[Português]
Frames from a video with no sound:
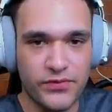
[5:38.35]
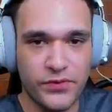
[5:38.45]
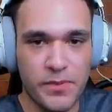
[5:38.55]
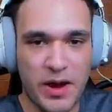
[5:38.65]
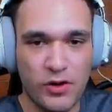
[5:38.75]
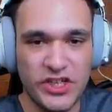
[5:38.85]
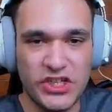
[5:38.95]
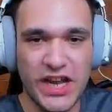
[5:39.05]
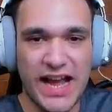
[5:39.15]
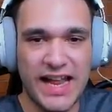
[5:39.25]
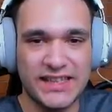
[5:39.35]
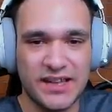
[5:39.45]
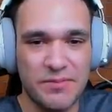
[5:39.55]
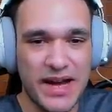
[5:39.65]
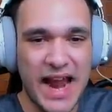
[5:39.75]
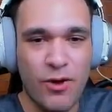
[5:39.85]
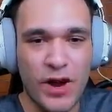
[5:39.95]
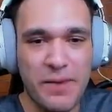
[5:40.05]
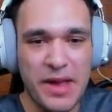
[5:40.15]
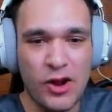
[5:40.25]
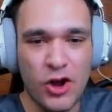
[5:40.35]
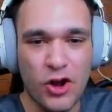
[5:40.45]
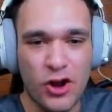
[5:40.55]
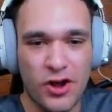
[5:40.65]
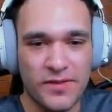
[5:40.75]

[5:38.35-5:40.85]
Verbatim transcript: Foi mal. Ixi, galera. Tá... Mano, agora é a melhor hora, ó.